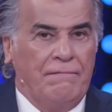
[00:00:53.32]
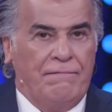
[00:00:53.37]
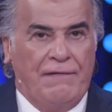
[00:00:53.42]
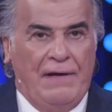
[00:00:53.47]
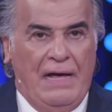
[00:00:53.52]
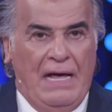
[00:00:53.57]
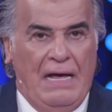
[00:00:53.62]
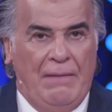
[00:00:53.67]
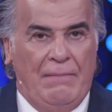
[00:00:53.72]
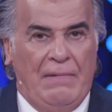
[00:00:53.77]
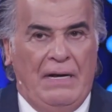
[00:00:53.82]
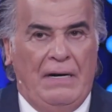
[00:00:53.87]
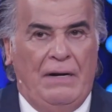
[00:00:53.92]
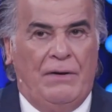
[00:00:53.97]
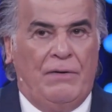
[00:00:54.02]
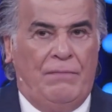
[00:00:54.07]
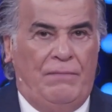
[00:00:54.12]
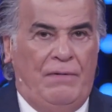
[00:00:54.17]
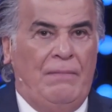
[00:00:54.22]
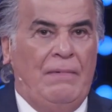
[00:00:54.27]
فهمها
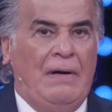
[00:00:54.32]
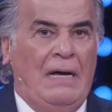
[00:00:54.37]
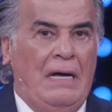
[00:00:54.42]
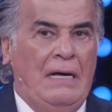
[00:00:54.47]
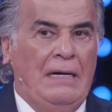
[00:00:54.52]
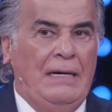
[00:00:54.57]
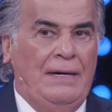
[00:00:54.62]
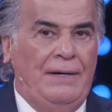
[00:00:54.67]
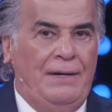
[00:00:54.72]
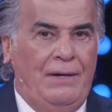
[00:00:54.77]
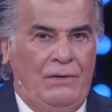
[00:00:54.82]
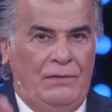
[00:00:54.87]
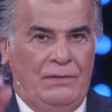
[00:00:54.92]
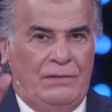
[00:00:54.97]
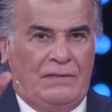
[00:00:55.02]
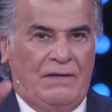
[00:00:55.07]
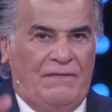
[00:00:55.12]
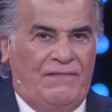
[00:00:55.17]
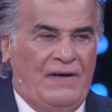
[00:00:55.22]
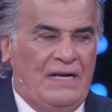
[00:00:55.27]
لربما انه
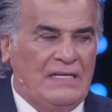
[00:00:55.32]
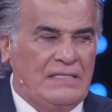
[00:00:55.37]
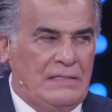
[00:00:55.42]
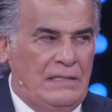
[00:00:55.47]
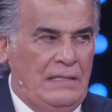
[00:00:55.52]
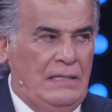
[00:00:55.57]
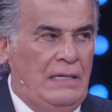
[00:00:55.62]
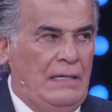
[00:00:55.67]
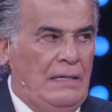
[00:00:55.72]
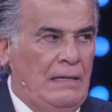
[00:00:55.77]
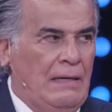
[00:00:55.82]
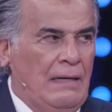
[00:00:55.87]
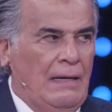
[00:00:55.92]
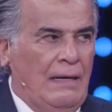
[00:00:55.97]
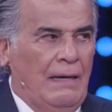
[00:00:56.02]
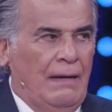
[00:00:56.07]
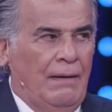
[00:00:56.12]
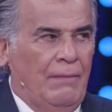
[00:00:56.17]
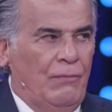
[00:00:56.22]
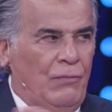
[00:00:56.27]
تفاصيل
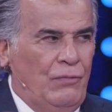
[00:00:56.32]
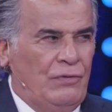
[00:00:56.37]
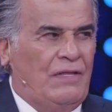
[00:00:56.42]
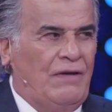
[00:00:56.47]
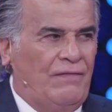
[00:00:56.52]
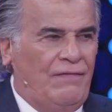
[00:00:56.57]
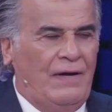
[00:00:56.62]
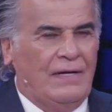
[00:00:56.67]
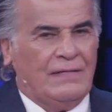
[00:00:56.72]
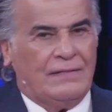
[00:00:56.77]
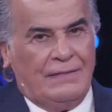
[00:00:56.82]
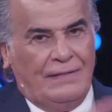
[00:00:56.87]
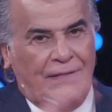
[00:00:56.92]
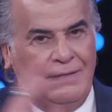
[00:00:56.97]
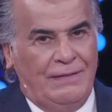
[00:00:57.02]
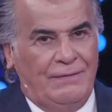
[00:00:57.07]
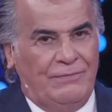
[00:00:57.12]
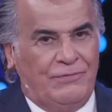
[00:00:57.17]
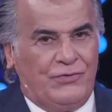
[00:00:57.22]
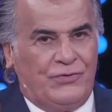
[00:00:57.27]
مو
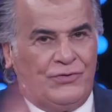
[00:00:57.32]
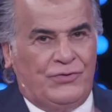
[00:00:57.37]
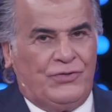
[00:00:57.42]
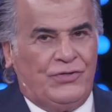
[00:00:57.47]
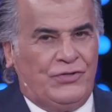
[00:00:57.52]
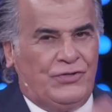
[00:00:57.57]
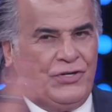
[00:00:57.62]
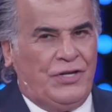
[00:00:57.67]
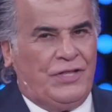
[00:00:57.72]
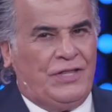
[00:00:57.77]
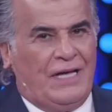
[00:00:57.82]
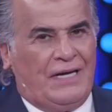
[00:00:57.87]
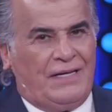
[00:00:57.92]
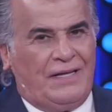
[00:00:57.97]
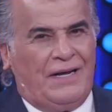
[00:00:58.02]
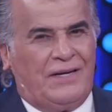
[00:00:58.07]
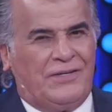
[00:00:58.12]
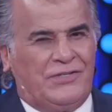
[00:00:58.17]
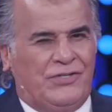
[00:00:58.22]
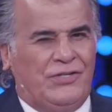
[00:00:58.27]
تفاصيل شو
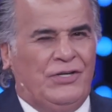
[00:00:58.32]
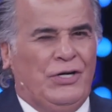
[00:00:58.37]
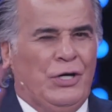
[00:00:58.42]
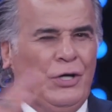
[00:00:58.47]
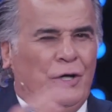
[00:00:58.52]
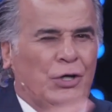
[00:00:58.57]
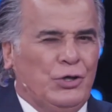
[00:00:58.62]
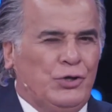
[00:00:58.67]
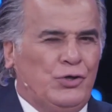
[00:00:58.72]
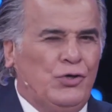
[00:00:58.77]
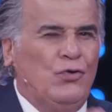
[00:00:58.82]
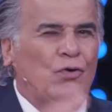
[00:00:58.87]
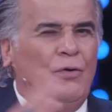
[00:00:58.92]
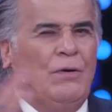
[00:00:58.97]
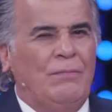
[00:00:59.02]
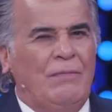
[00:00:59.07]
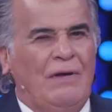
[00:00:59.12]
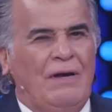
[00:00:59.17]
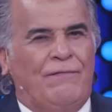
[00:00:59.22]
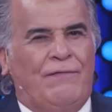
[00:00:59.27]
ذكرك شنو
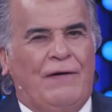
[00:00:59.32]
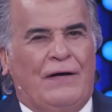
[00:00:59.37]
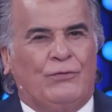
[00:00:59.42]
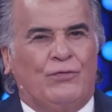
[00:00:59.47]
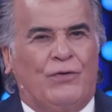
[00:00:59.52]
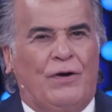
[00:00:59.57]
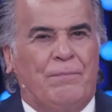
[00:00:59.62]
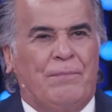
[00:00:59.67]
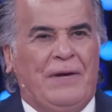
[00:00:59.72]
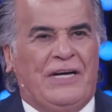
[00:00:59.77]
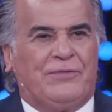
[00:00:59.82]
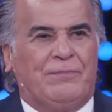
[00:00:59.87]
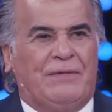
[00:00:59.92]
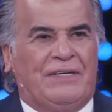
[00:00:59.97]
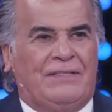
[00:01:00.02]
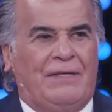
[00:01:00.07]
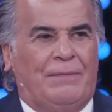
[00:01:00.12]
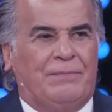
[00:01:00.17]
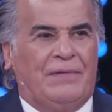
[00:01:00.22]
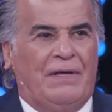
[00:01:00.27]
الفاتوره بيش
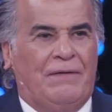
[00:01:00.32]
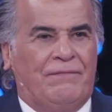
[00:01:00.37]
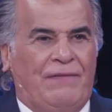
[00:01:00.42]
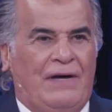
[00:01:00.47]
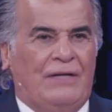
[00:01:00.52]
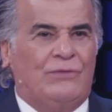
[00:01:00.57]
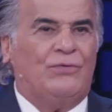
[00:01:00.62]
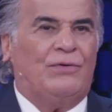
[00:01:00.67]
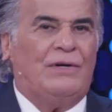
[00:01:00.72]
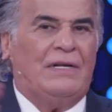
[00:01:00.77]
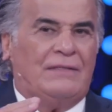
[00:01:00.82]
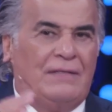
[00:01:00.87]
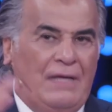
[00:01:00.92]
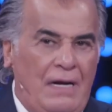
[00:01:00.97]
مرتبطه فاتوره